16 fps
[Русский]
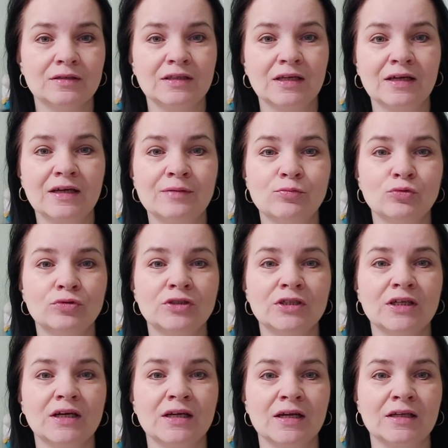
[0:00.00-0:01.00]
такая будет
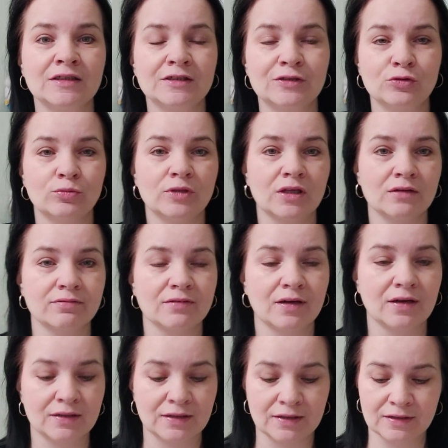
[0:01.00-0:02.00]
декорация у меня в
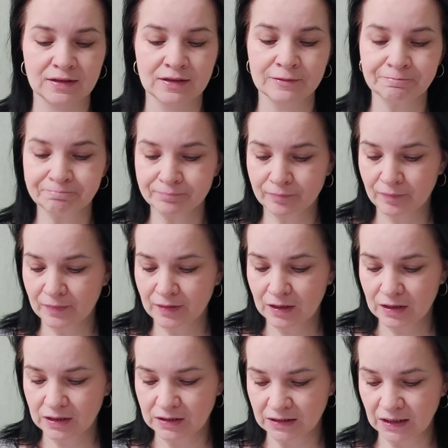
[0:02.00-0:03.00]
кадре, да?
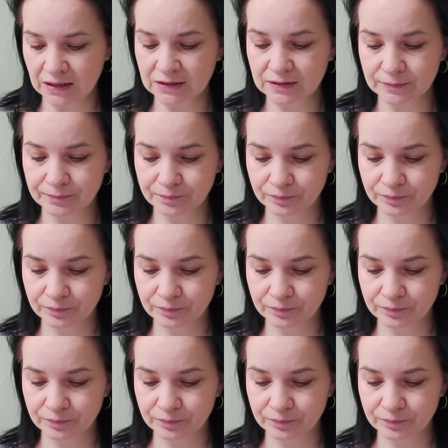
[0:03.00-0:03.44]
Итак,